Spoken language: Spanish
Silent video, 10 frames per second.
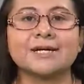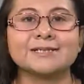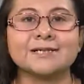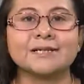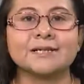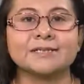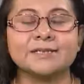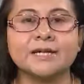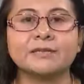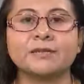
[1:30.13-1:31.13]
es
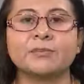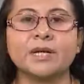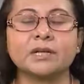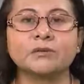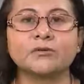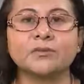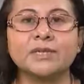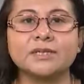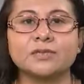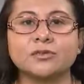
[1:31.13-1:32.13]
decreciente para el
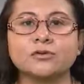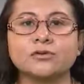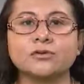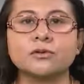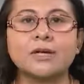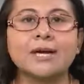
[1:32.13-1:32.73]
2018,